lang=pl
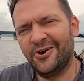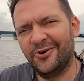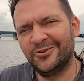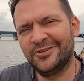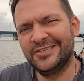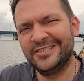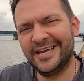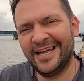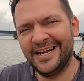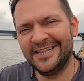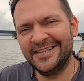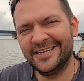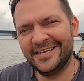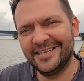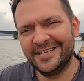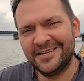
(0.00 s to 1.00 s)

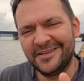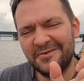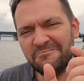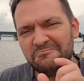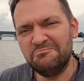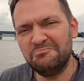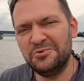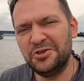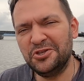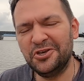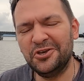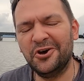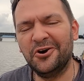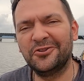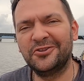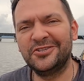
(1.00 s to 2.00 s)
oddzielny
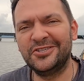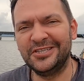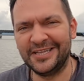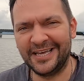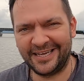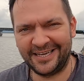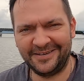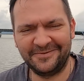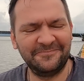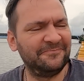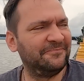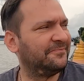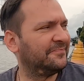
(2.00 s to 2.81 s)
mini odcinek.